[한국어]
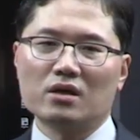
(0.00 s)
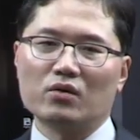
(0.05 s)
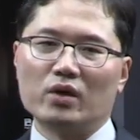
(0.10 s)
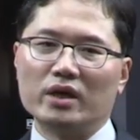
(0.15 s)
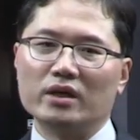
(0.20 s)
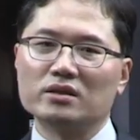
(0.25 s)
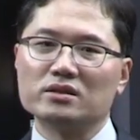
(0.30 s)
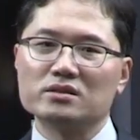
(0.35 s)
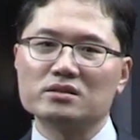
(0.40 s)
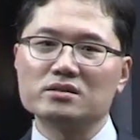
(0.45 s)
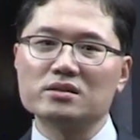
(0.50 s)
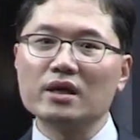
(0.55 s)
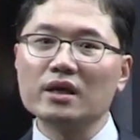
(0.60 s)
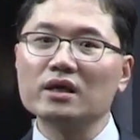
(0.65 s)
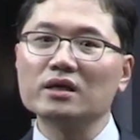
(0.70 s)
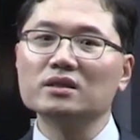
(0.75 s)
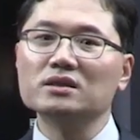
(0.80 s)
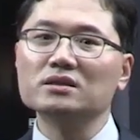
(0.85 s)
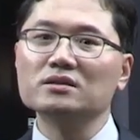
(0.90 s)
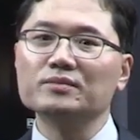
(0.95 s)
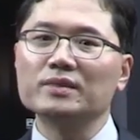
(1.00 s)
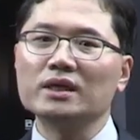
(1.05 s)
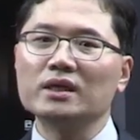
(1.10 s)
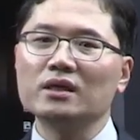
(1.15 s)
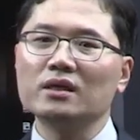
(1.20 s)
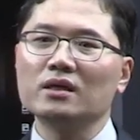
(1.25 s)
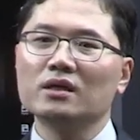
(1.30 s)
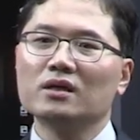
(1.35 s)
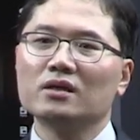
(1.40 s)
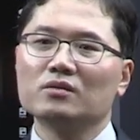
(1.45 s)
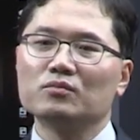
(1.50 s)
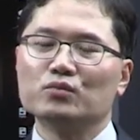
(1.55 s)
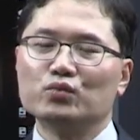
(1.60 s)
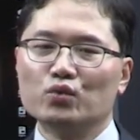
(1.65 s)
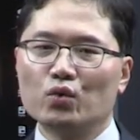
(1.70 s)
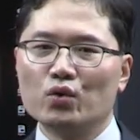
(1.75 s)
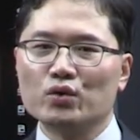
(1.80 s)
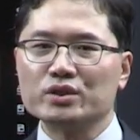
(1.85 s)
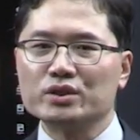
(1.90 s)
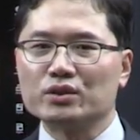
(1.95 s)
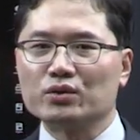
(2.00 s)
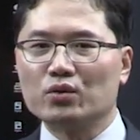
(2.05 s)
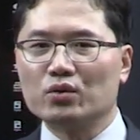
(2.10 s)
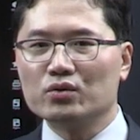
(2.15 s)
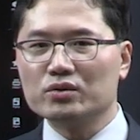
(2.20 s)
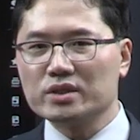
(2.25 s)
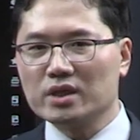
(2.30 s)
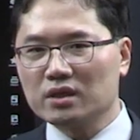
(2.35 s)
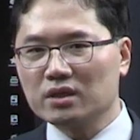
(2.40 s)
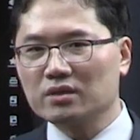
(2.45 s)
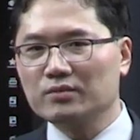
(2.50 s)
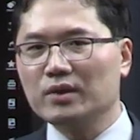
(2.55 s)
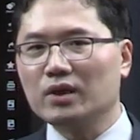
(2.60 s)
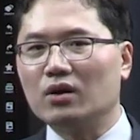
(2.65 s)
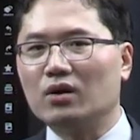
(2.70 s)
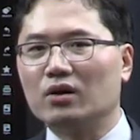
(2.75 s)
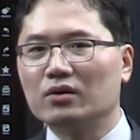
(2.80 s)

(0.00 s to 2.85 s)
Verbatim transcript: 과연 세금이 무엇이고 세금이